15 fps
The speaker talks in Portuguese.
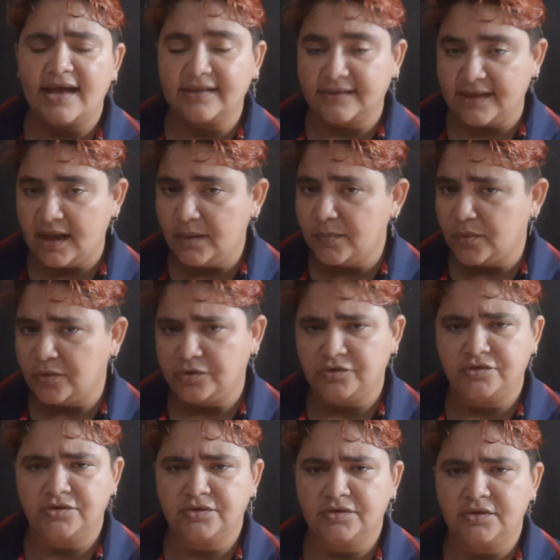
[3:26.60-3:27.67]
até a
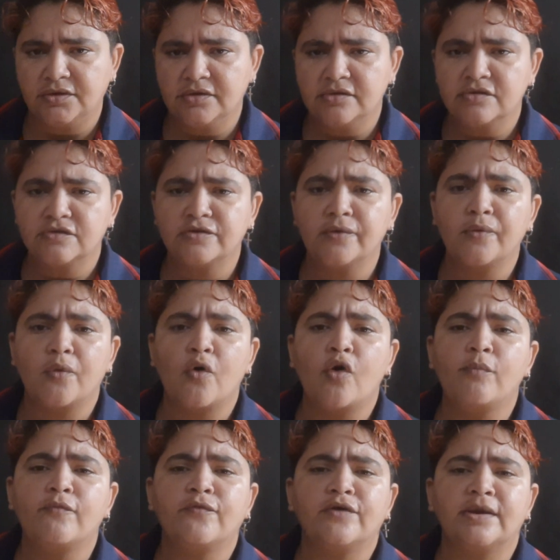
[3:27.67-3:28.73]
morte. Seu
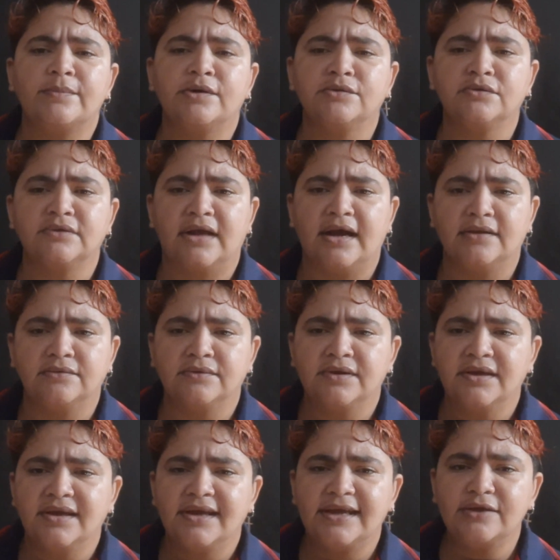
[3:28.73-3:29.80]
corpo foi abandonado
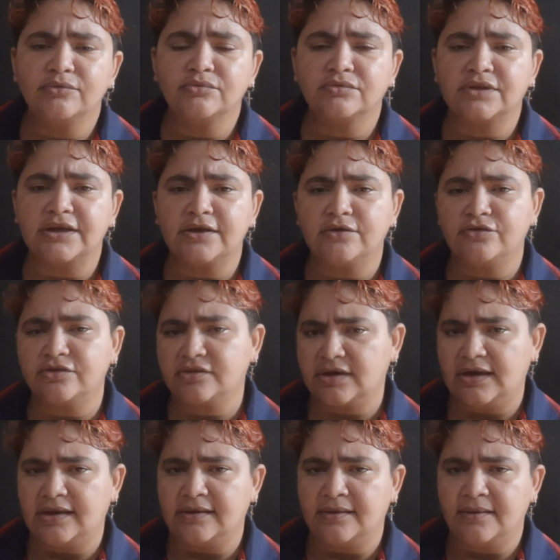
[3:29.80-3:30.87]
em um trilho de
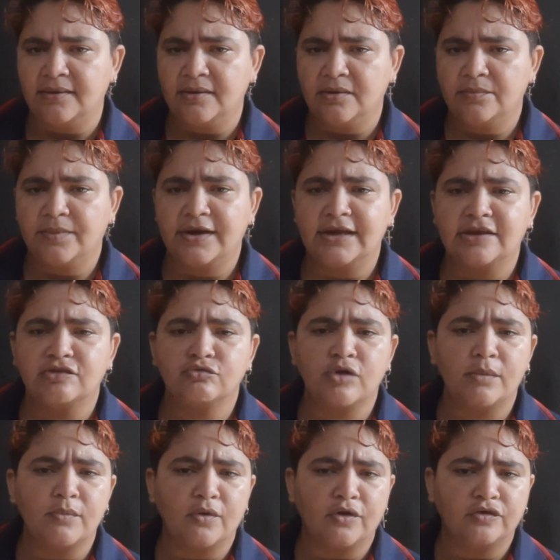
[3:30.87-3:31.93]
trem para que
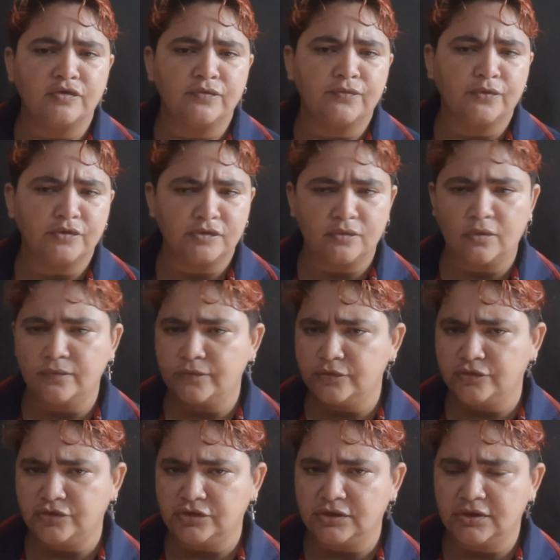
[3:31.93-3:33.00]
sua morte fosse
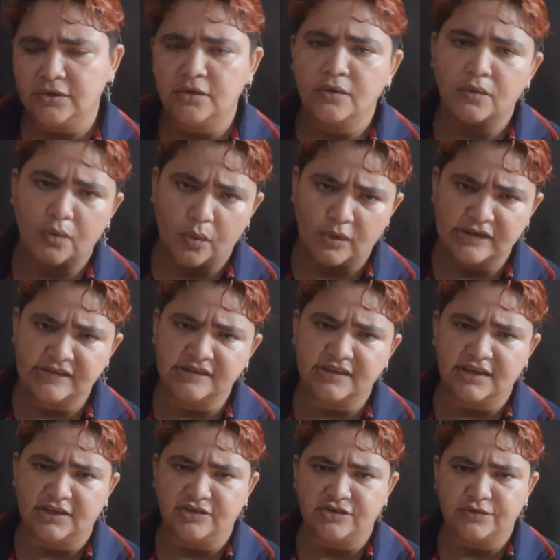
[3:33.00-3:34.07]
confundida com um
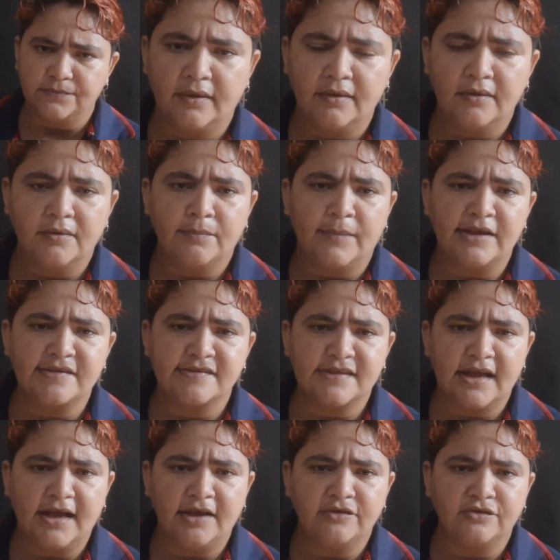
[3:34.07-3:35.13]
acidente. Mais
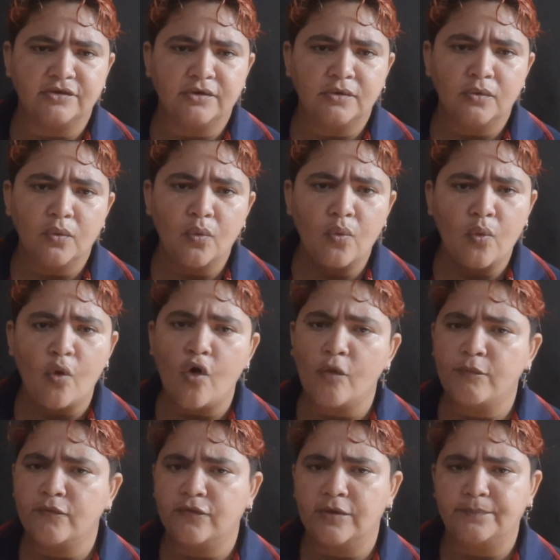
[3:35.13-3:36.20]
tarde, o
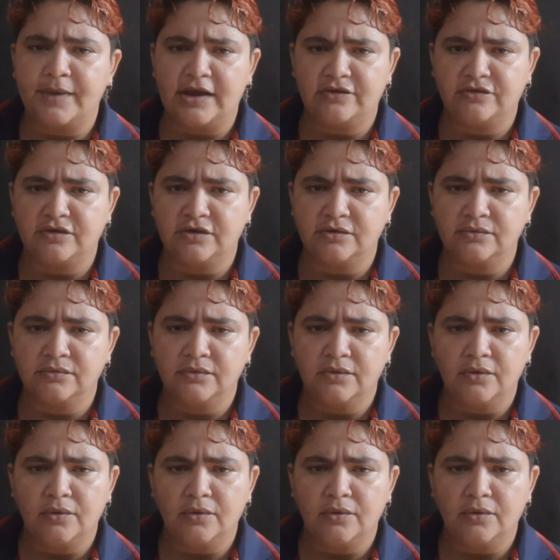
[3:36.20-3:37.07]
corpo foi partido